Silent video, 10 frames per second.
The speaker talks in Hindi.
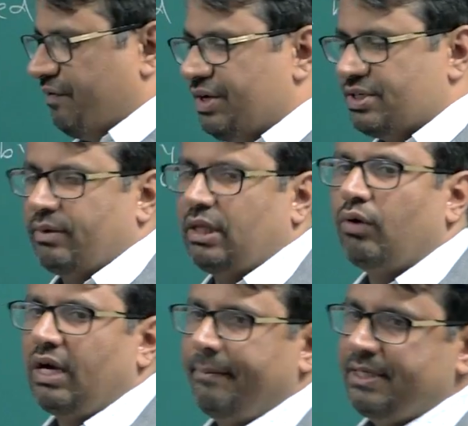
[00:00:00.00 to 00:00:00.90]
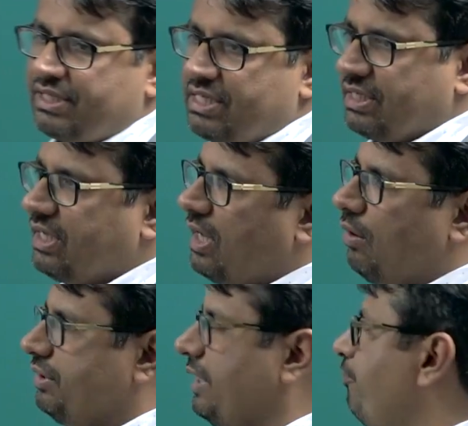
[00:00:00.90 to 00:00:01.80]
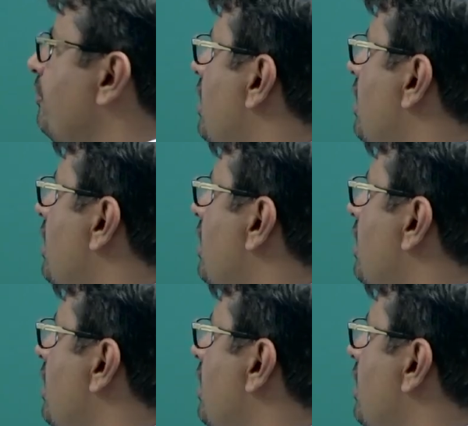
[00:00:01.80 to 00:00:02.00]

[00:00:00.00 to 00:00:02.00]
डेफिनेशन बताऊंगा लेबनीज टेस्ट की क्या होती है